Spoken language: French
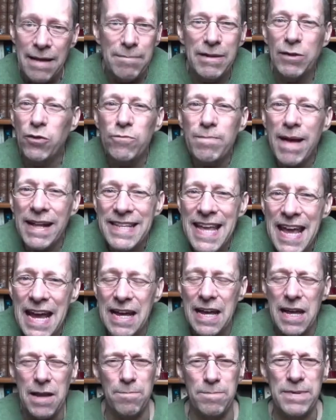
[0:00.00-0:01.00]
mais d'une
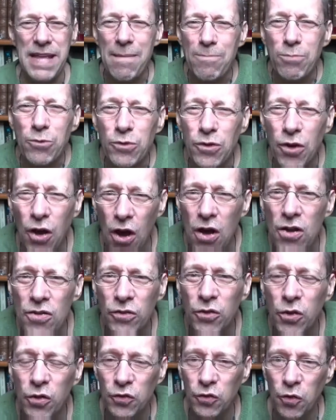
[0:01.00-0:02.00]
manière bien plus
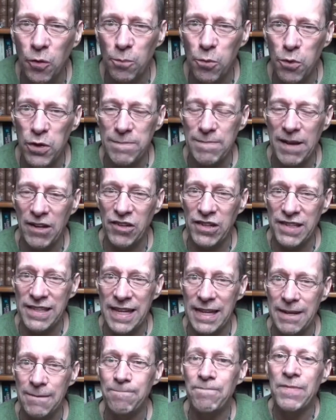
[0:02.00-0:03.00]
grande que ce qu'on peut
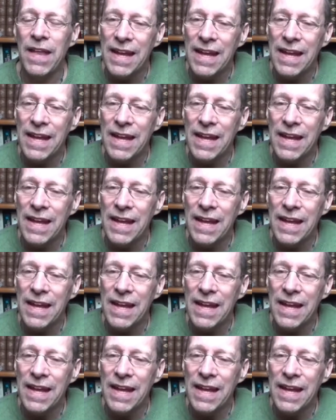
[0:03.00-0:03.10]
imaginer.